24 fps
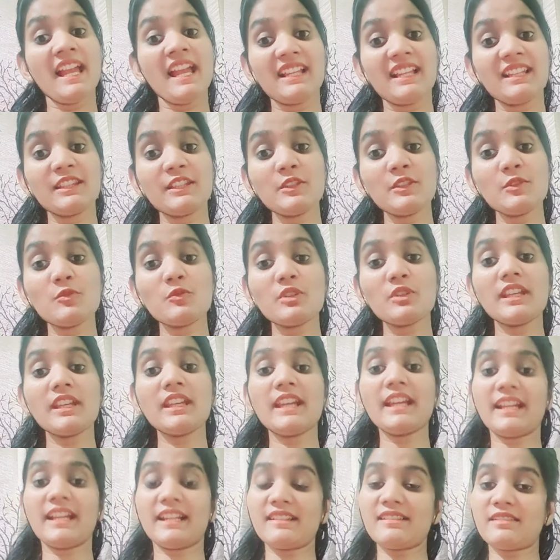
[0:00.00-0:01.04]
हेल्दी होंगे
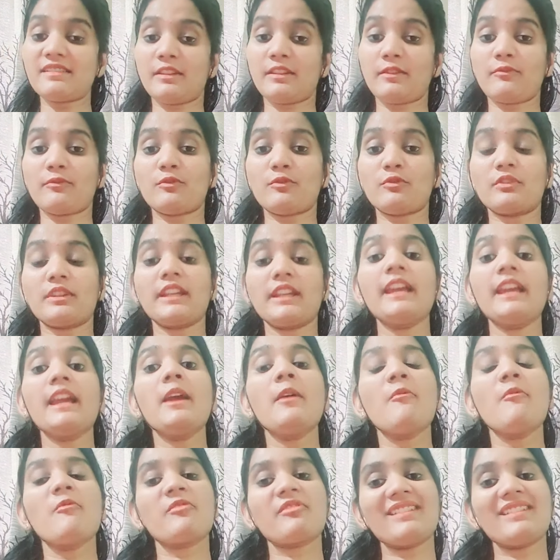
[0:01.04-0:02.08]
एंड सेफ होंगे
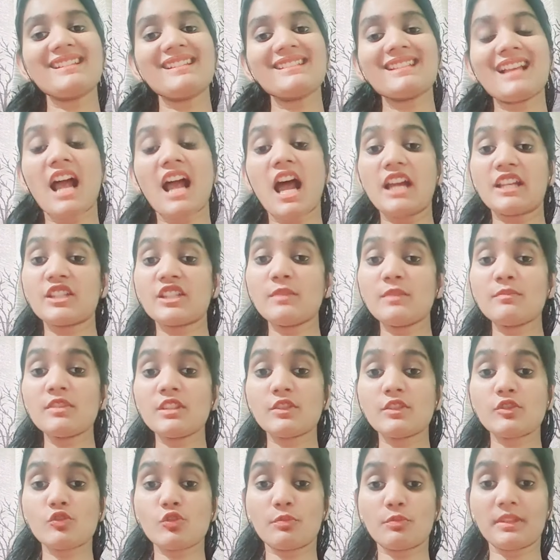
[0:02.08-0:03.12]
फ्रेंड्स आज हम
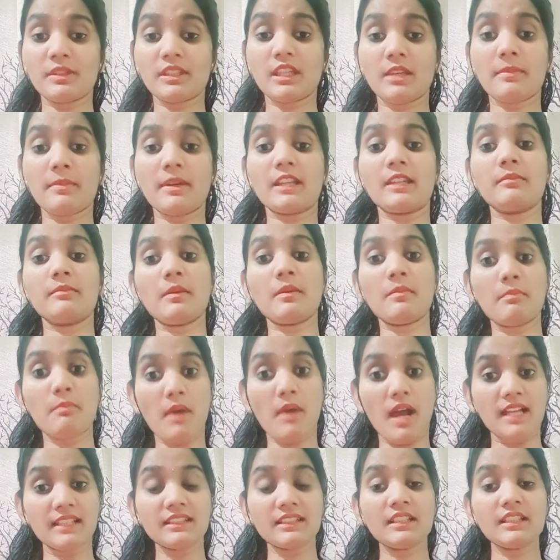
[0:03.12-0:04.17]
जिस टॉपिक के बारे में
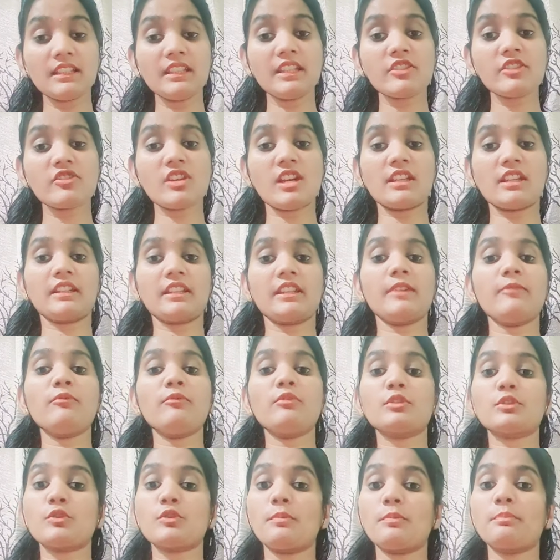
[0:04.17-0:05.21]
बात करने जा रहे हैं
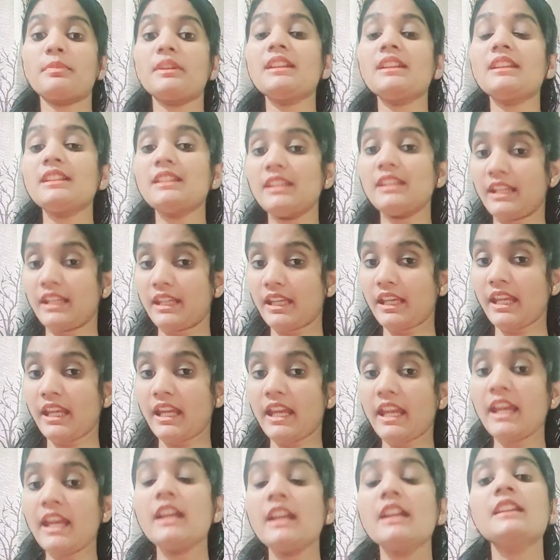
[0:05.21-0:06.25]
वो टॉपिक ये
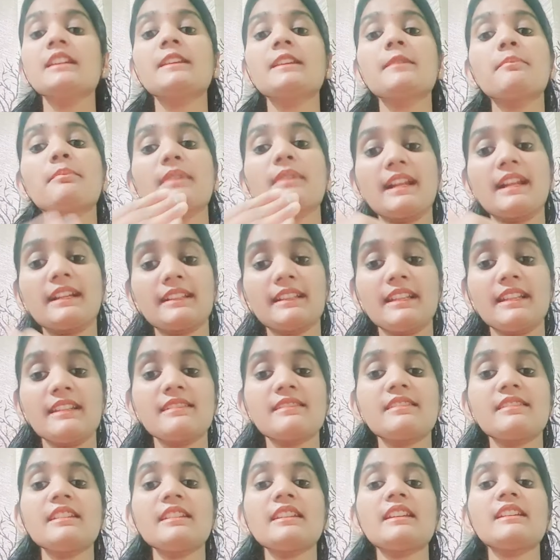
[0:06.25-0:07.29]
है कि
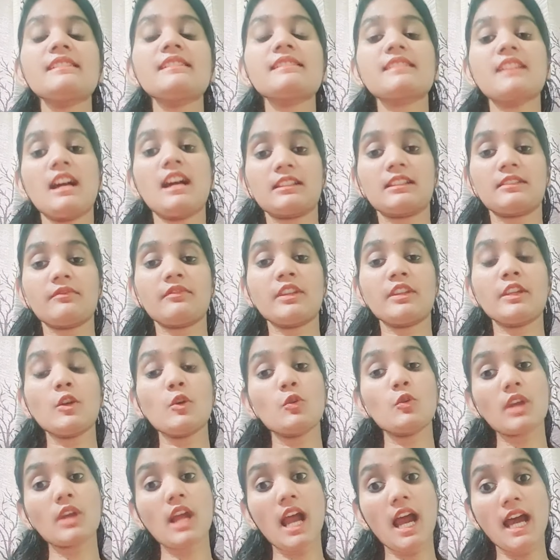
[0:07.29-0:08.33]
प्रेगनेंसी के सातवें
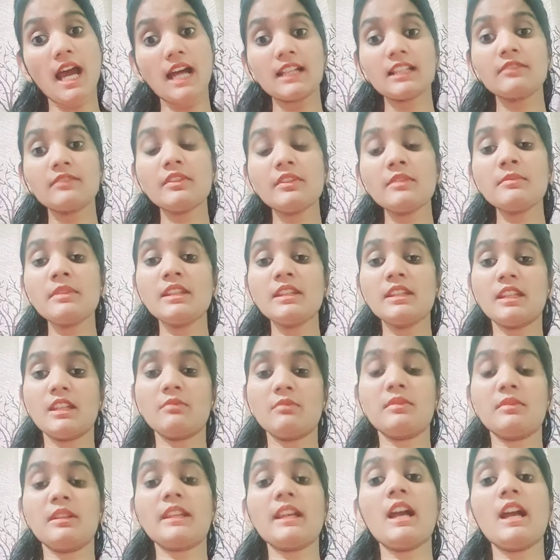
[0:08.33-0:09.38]
और आठवें
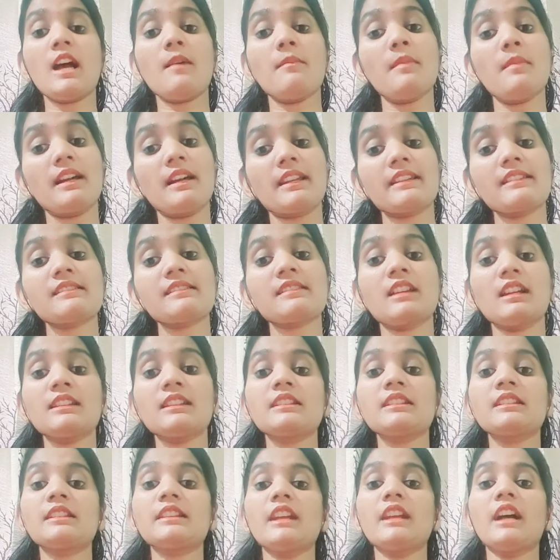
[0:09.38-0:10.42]
महीने में हमारे साथ
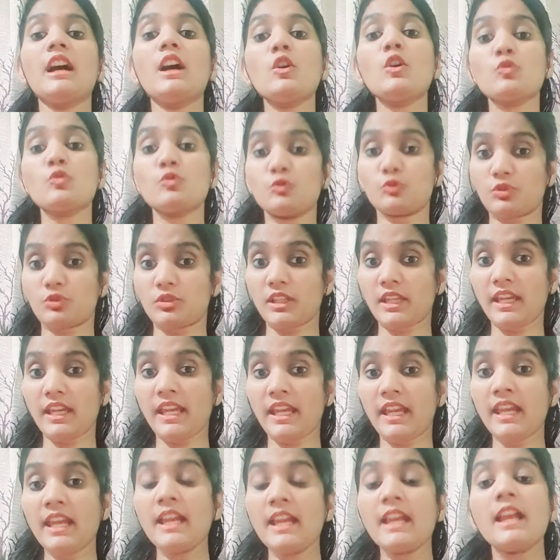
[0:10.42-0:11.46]
क्या होता
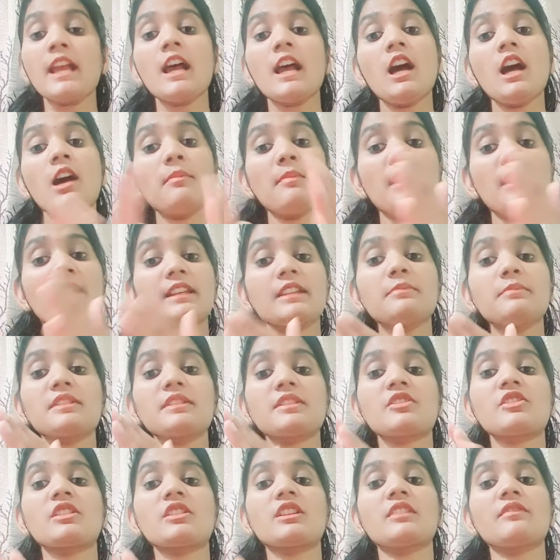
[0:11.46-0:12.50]
है हमारे
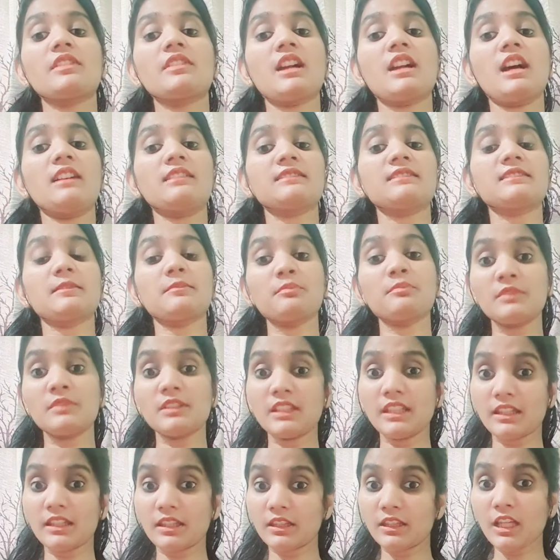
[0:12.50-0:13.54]
बच्चे का विकास अब
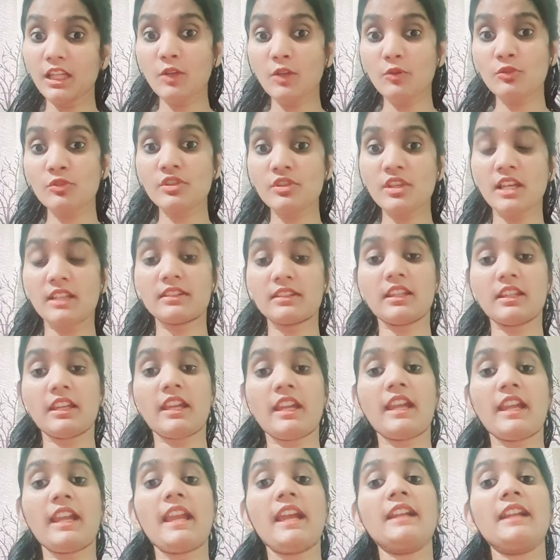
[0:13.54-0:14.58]
कितना हो जाता
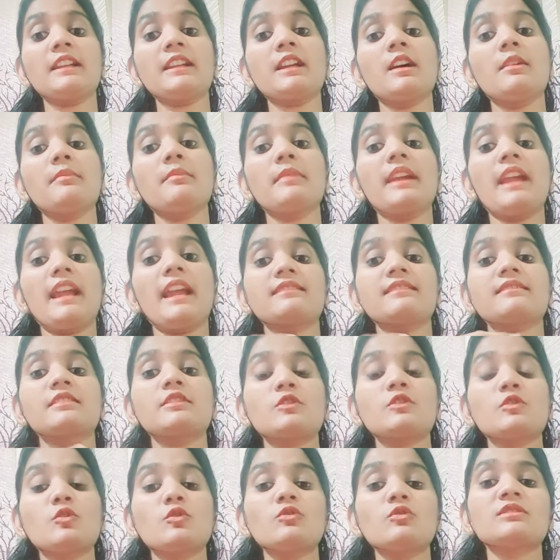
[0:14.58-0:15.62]
है एंड हमें
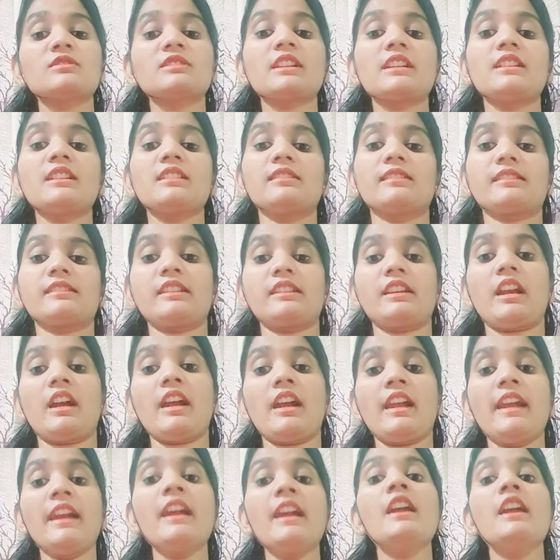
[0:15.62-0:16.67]
ऐसी कौन सी गलतियाँ
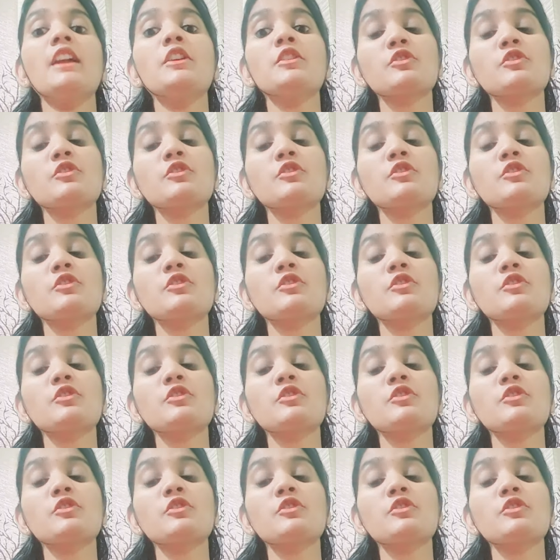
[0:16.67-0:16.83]
हैं